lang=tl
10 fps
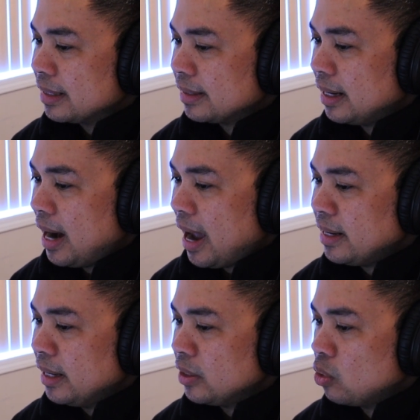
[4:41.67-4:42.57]

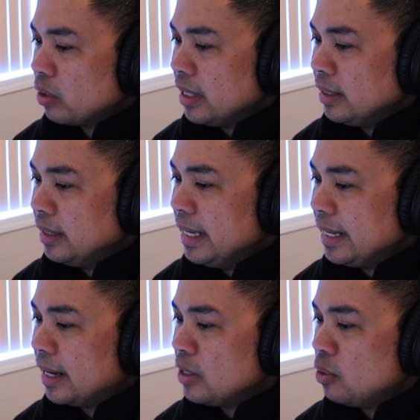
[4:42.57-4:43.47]
kasalanan kung
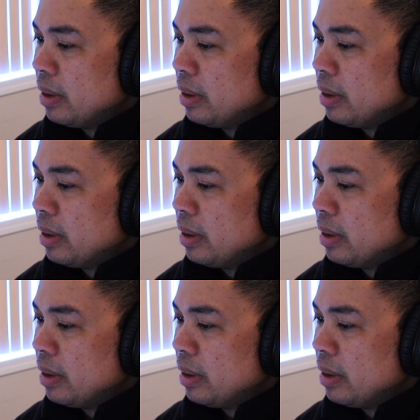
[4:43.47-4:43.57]
hindi kayo